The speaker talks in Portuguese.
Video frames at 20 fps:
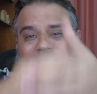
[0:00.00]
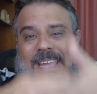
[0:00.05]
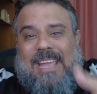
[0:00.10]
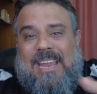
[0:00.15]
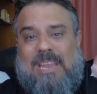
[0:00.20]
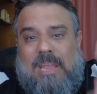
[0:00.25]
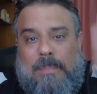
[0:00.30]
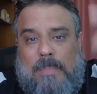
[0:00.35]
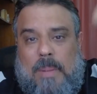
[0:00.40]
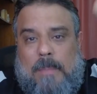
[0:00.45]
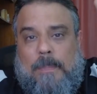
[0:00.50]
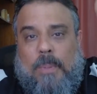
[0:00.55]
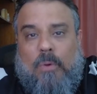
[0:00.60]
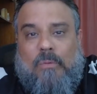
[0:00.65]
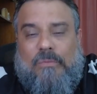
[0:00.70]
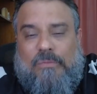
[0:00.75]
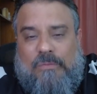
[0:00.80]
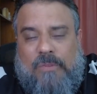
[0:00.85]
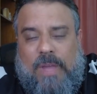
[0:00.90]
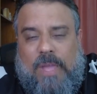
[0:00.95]
naquele
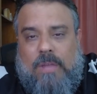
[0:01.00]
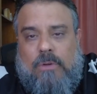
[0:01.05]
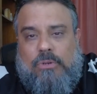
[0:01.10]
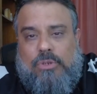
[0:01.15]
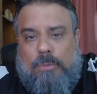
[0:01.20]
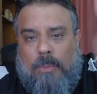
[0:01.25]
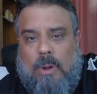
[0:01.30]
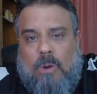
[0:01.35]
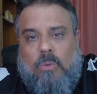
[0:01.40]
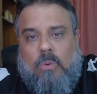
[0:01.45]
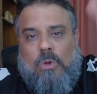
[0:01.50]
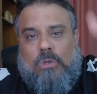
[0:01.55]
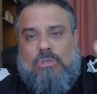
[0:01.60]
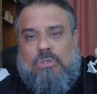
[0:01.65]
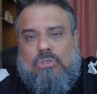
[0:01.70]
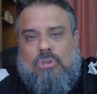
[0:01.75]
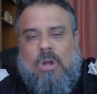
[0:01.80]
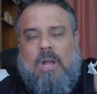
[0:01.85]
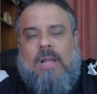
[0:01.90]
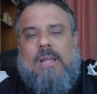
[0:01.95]
nipple feio de uma
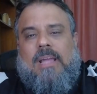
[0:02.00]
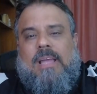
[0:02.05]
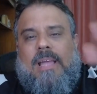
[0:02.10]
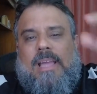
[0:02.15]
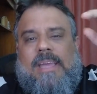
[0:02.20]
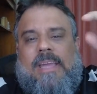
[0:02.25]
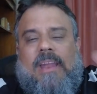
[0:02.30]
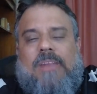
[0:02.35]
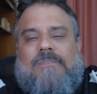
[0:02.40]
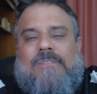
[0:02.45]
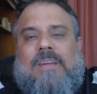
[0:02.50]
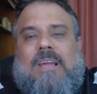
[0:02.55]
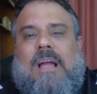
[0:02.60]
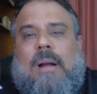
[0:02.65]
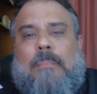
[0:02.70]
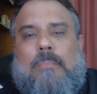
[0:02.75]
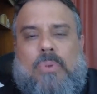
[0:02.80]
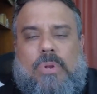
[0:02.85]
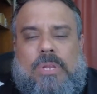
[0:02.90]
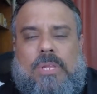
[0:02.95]
cor só e ele
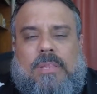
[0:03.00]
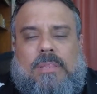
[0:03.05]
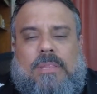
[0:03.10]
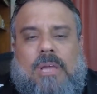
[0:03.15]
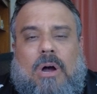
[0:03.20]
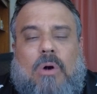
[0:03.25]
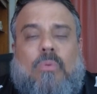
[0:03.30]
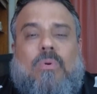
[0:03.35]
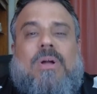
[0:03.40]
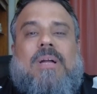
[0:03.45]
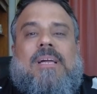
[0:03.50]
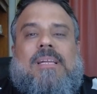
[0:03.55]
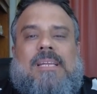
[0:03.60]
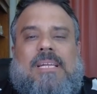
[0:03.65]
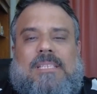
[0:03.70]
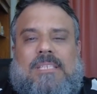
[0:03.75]
ficar bonitão.